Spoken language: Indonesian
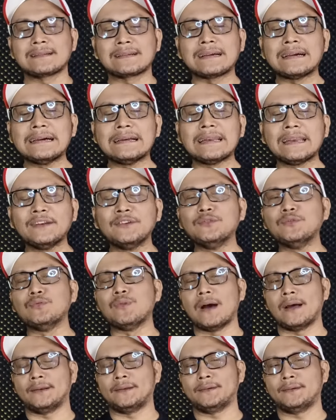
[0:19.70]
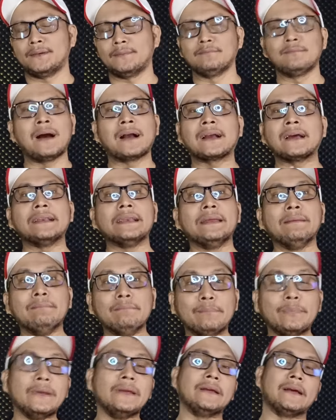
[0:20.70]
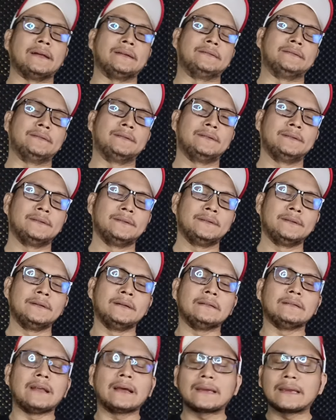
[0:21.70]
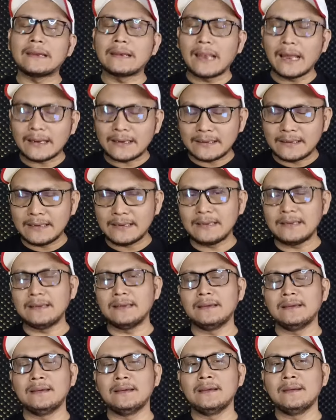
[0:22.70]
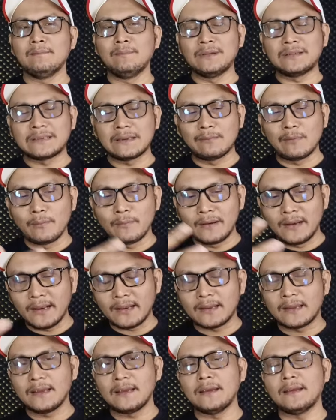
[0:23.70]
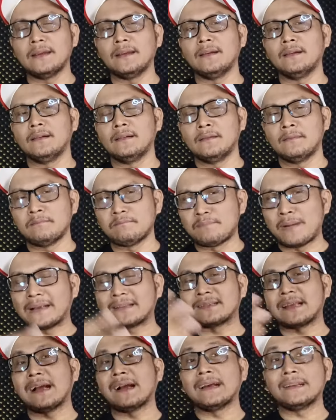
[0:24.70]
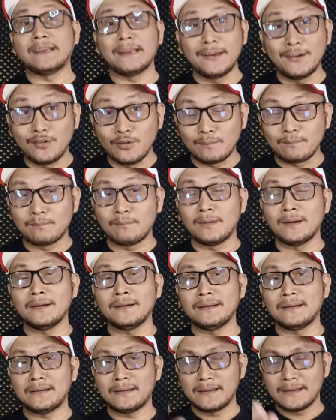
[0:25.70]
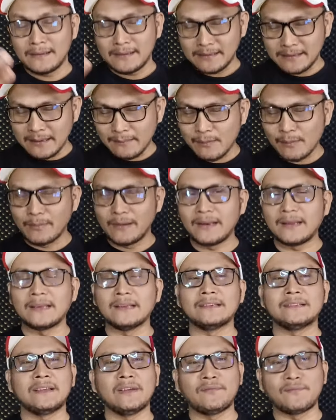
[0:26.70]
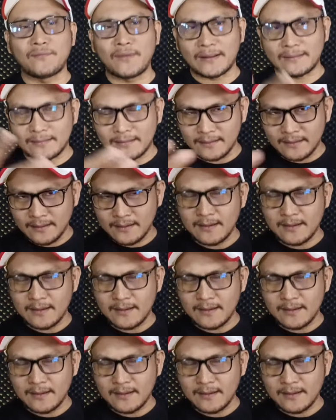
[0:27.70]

kerinduan, bahkan impian laki-laki bisa memiliki pasangan hidup yang memiliki sifat